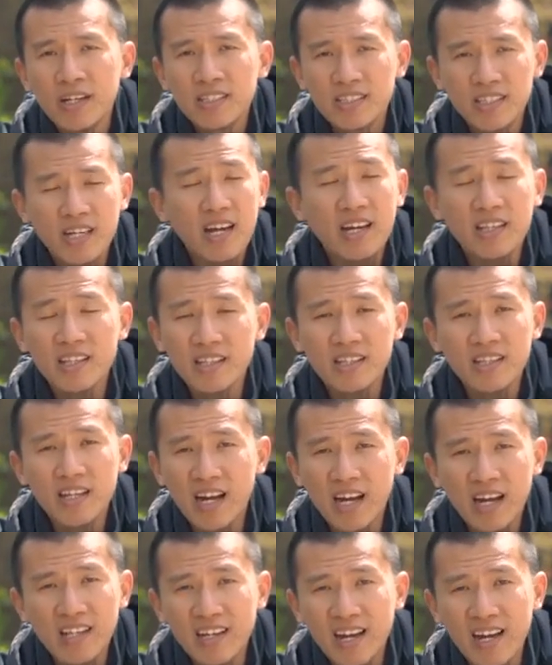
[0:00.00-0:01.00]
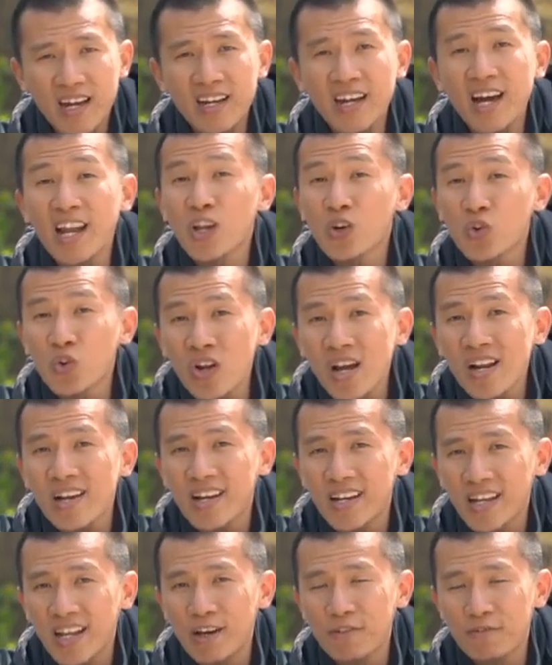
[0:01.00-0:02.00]
Sehingga kita tidak katakan
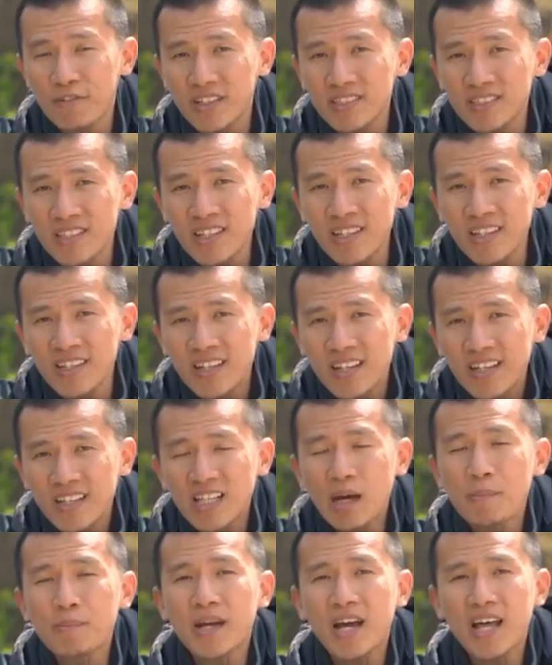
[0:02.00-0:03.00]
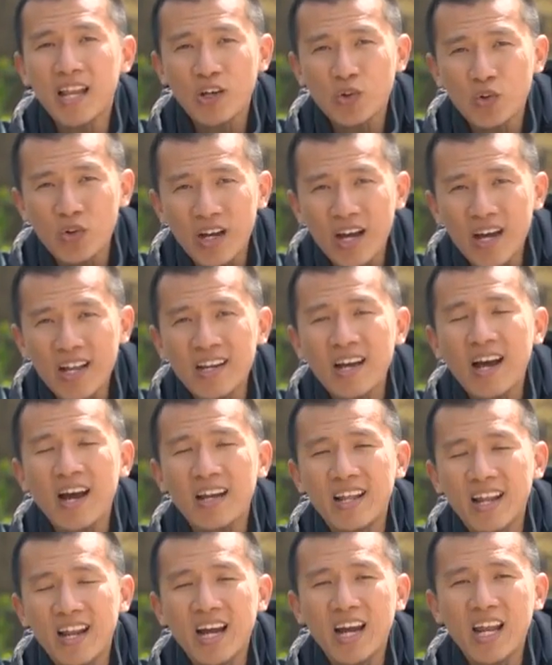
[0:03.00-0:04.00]
Al-Quran adalah fiksi, tapi Al-Quran
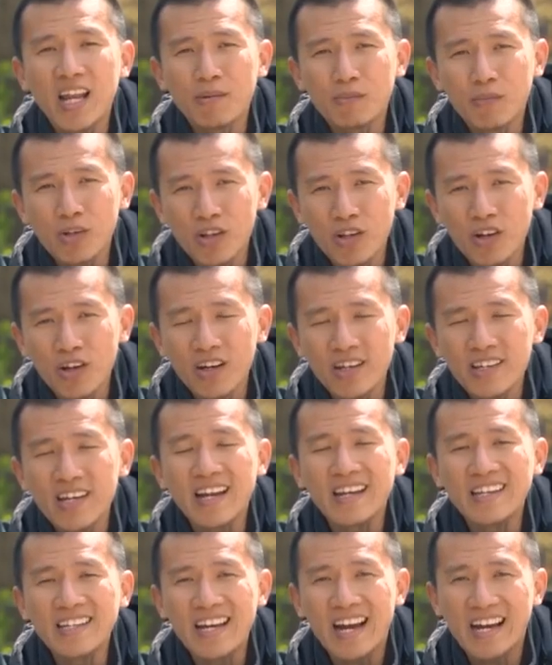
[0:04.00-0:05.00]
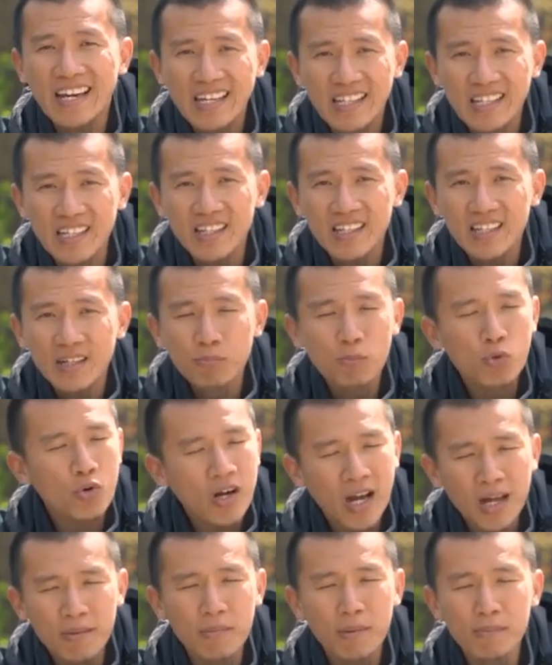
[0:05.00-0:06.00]
adalah kalamullah yang diyakini,
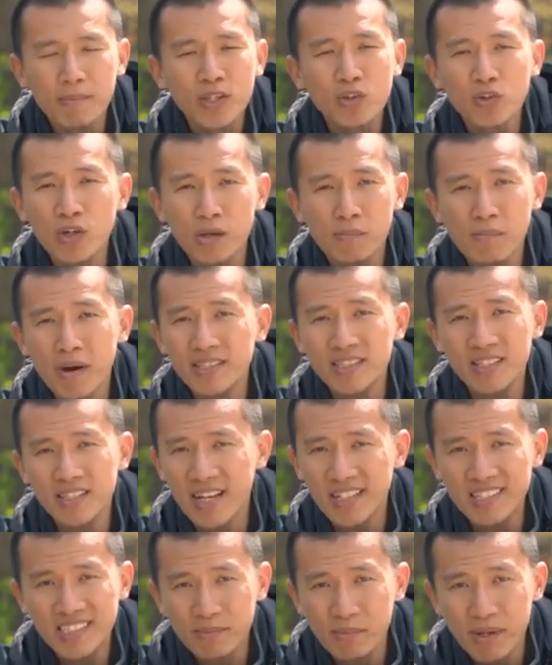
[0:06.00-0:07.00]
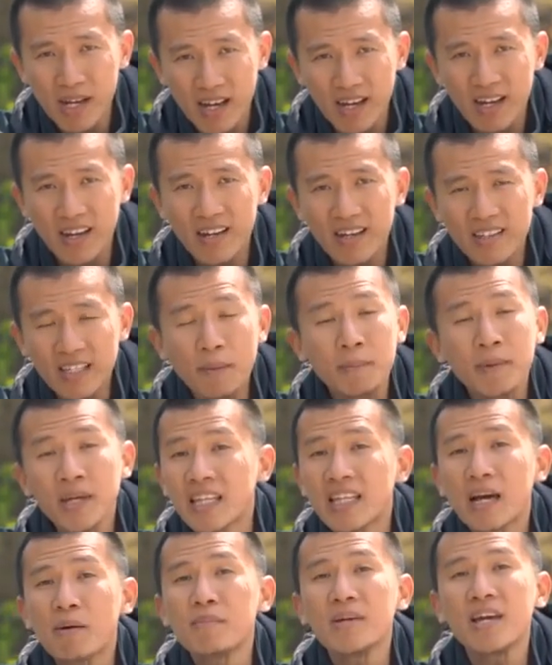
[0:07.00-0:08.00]
bukan membentuk imajinasi belaka. Tapi
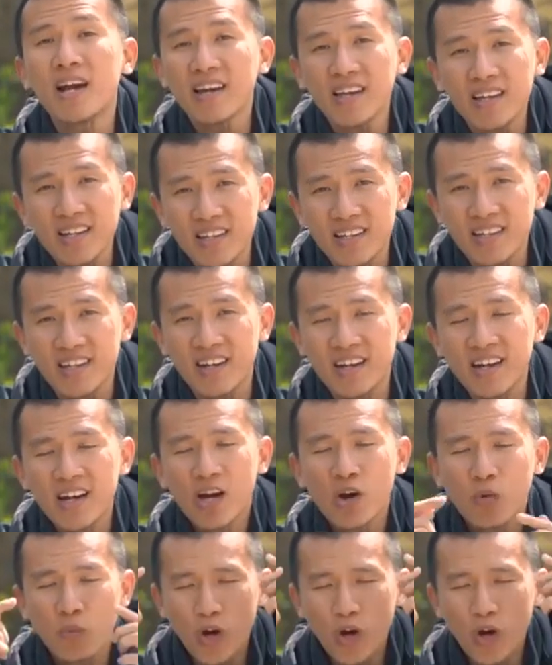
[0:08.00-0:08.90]
kita meyakini dia.